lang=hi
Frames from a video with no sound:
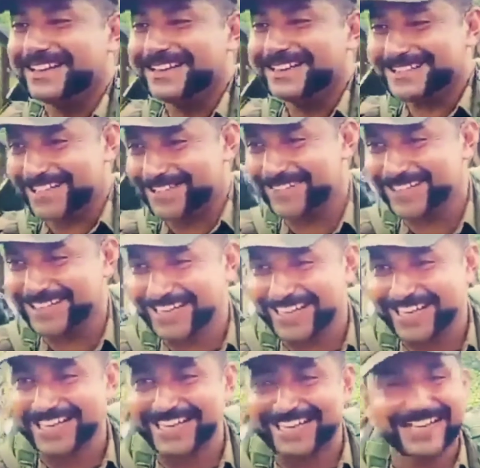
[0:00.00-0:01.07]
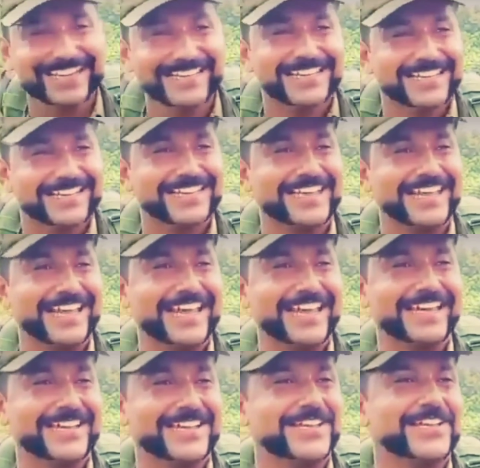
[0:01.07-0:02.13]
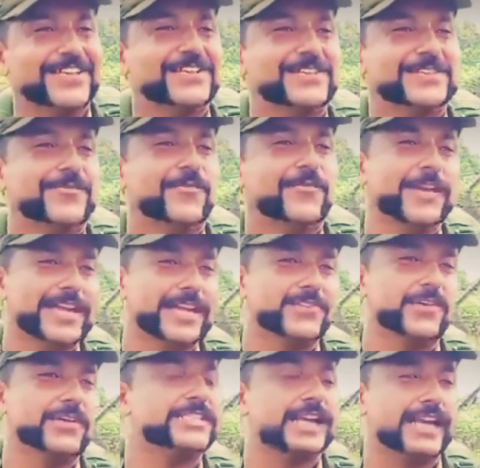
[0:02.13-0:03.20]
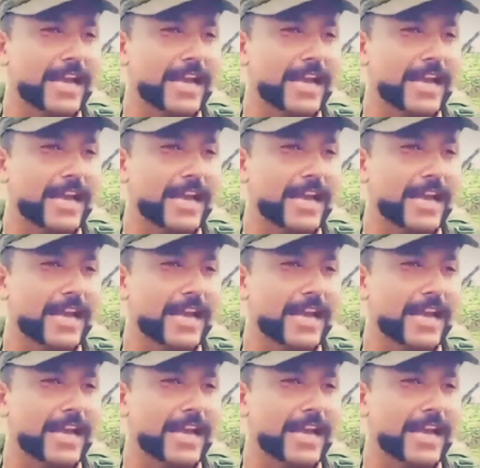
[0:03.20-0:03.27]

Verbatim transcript: कोई बात नहीं ठीक है ना वही है जो अच्छा